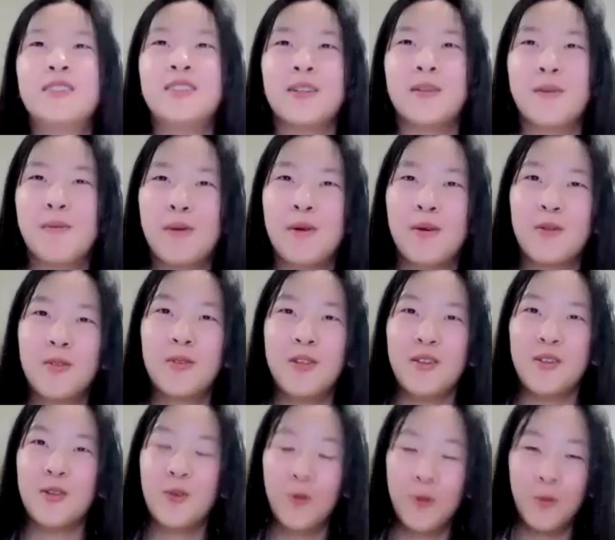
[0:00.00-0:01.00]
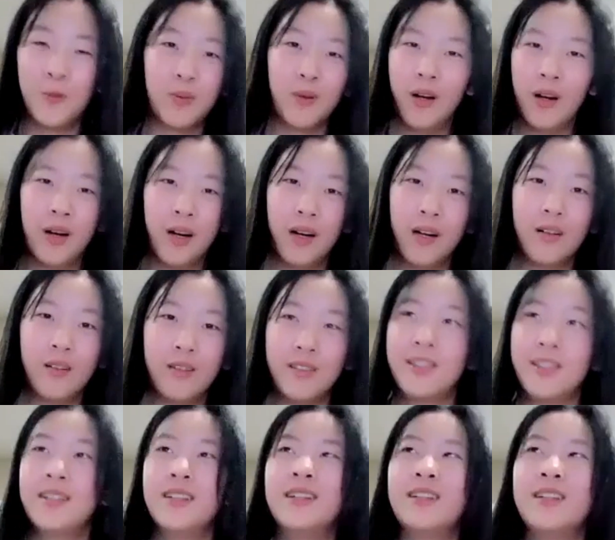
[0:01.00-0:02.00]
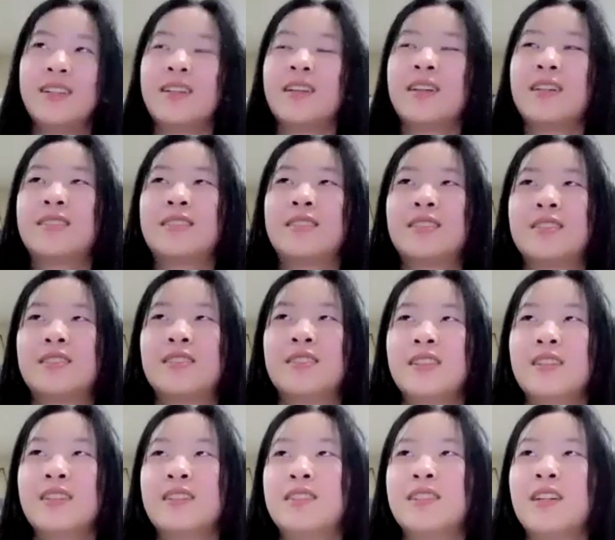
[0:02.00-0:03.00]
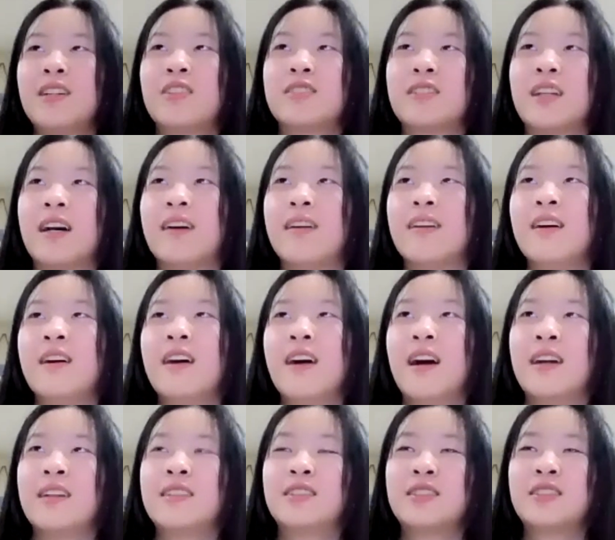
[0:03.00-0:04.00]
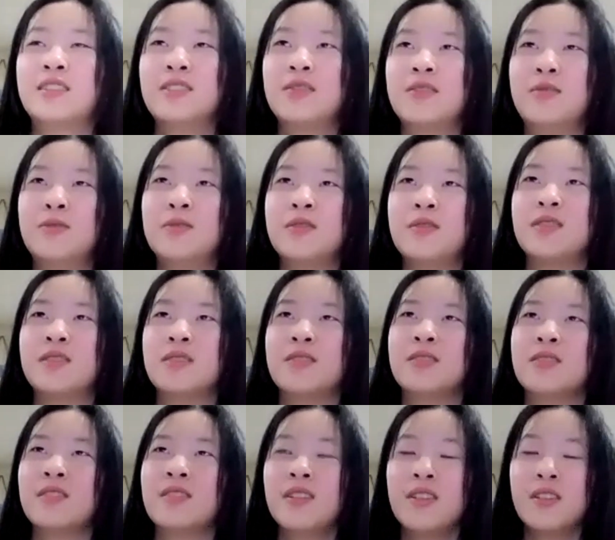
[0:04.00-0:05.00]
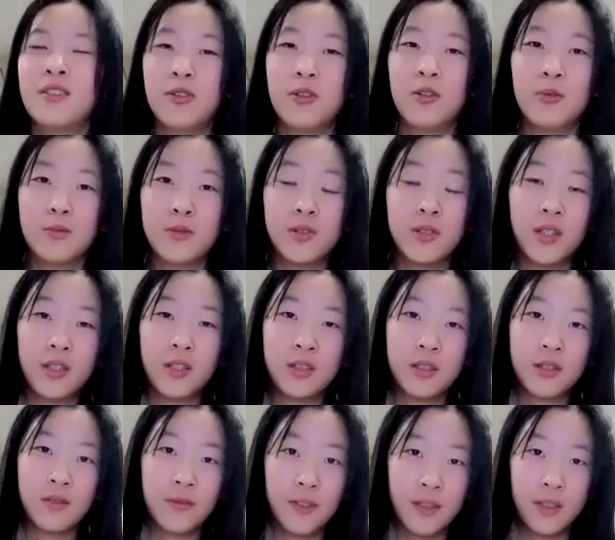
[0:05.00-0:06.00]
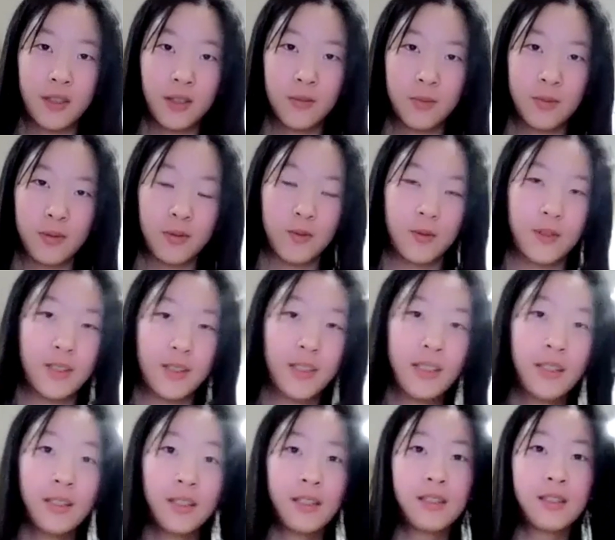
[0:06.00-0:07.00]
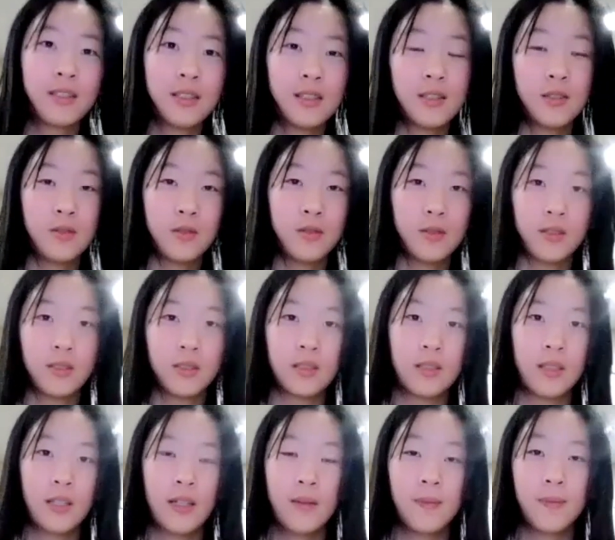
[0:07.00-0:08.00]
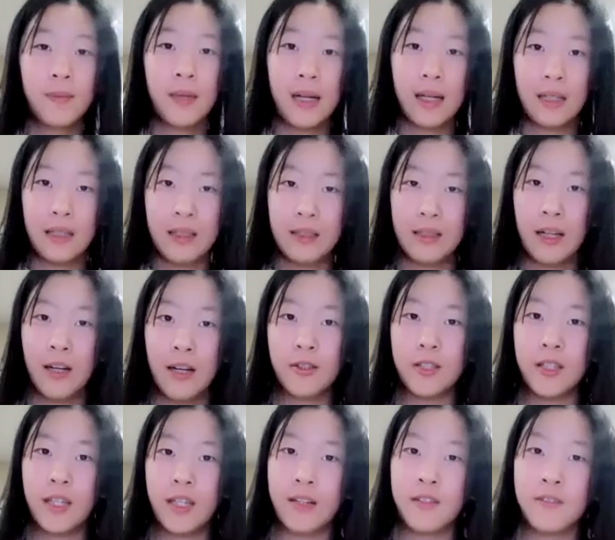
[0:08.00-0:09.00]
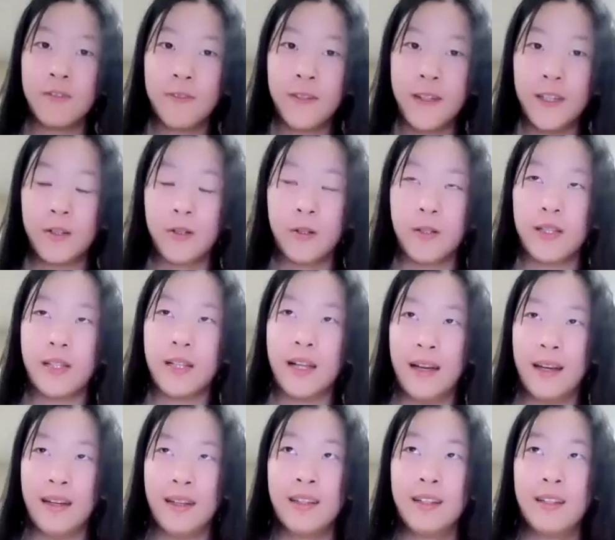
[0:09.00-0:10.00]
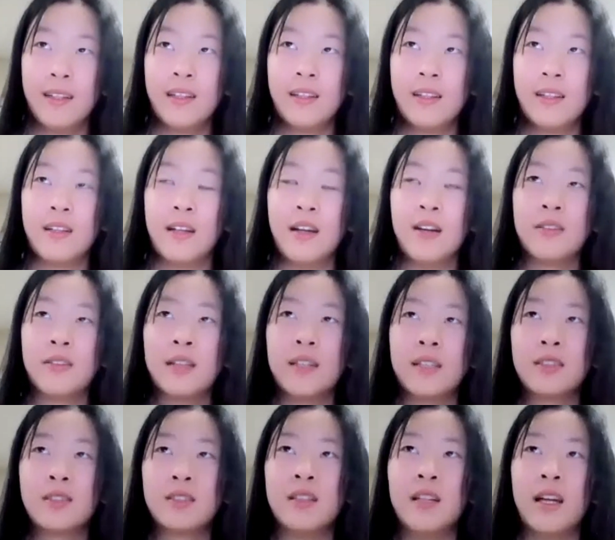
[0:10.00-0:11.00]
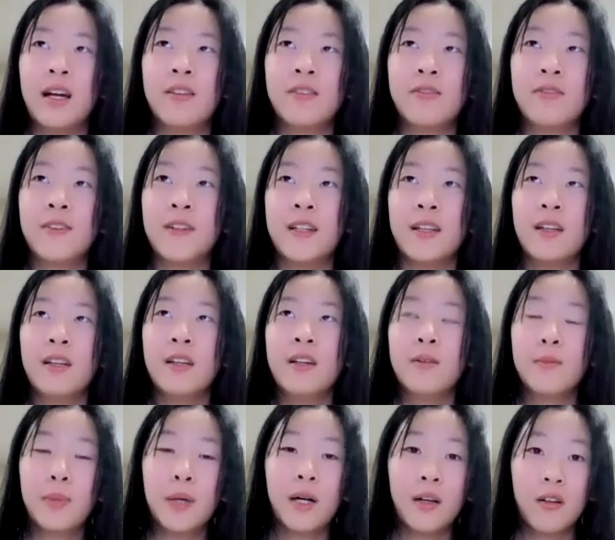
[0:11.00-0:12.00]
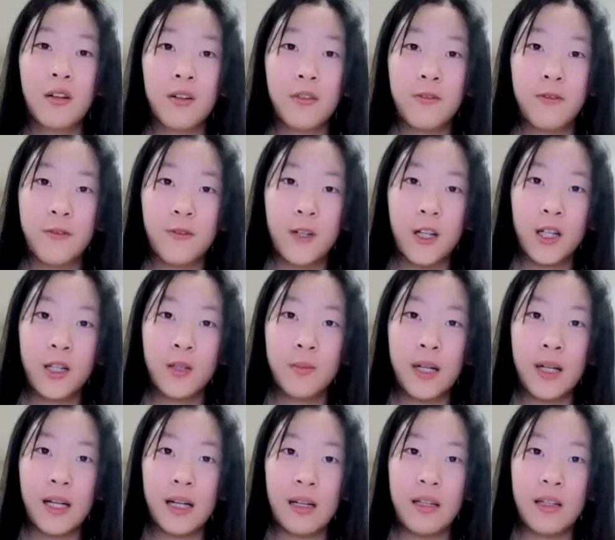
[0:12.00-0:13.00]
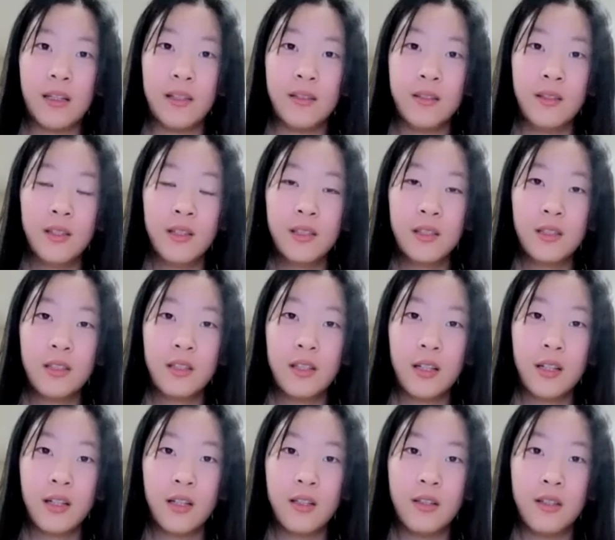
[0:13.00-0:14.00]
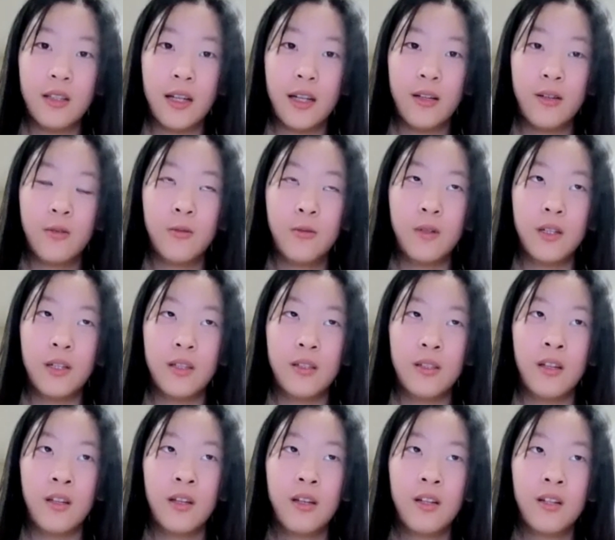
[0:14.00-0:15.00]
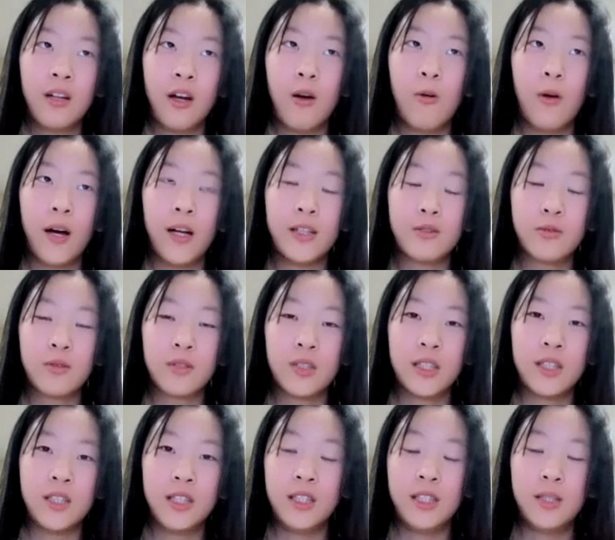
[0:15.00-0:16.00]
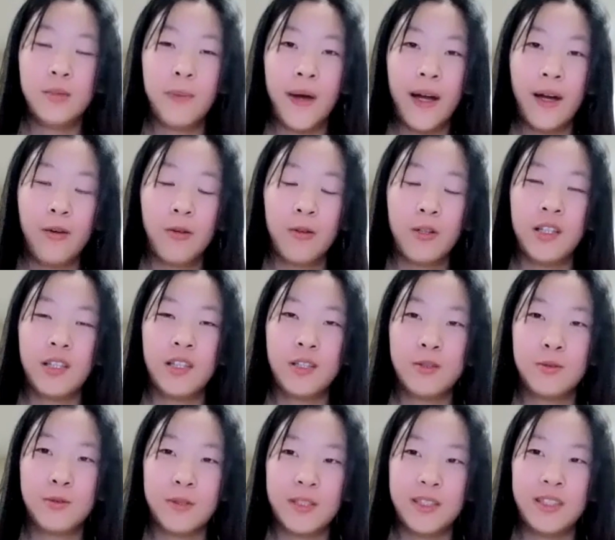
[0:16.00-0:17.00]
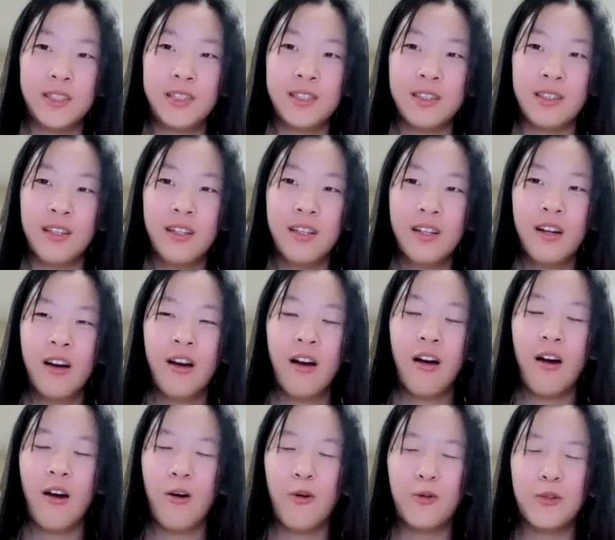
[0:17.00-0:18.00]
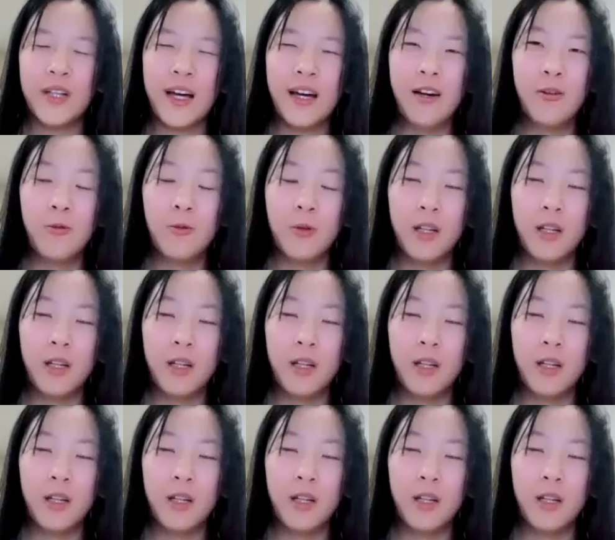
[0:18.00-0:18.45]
我解剖牛不好，但是校长还斥巨资，因为我们学校经费真的不多，斥巨资买了一套羊肺回来。然后，但是羊肺泡了福尔马林，真的很难闻。然后我还坐在第一排，我离得最近，好难